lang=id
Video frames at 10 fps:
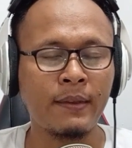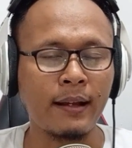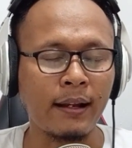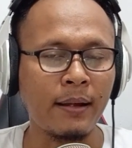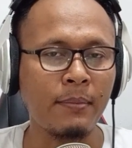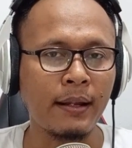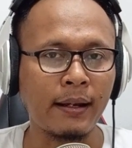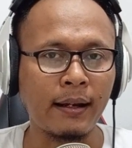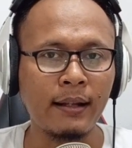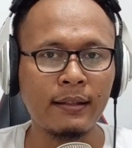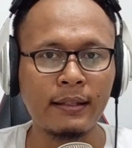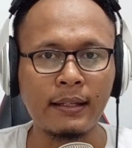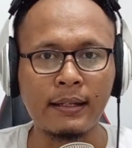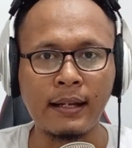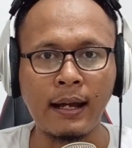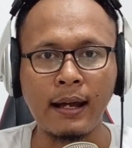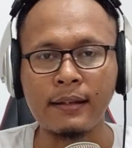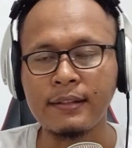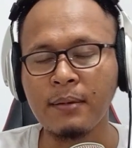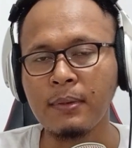karena mereka tidak
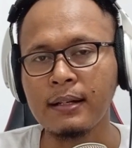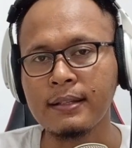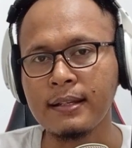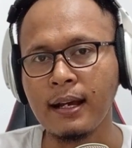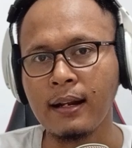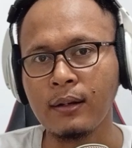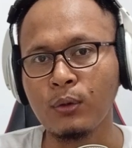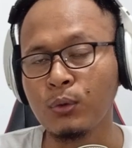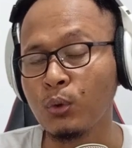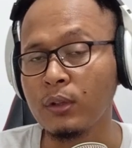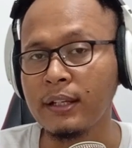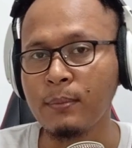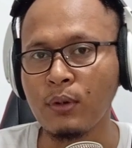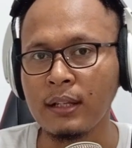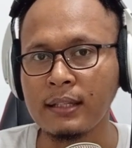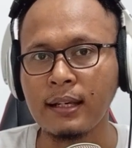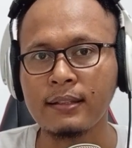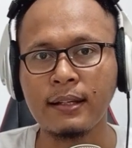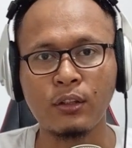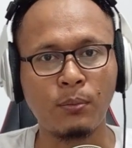hanya mengejar untuk
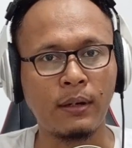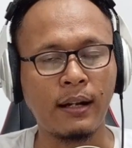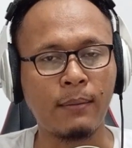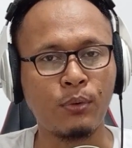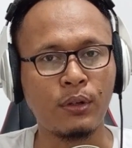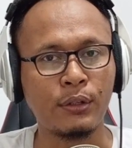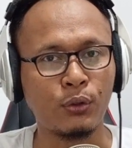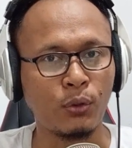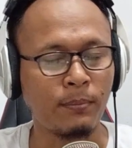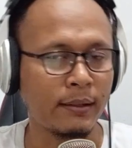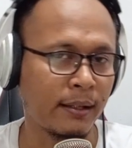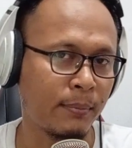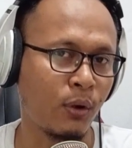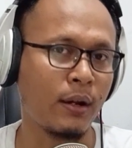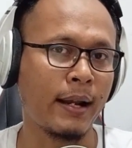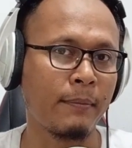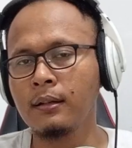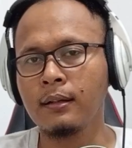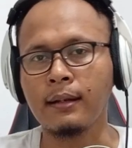dimonetisasi atau bergabung di YouTube Panther Program.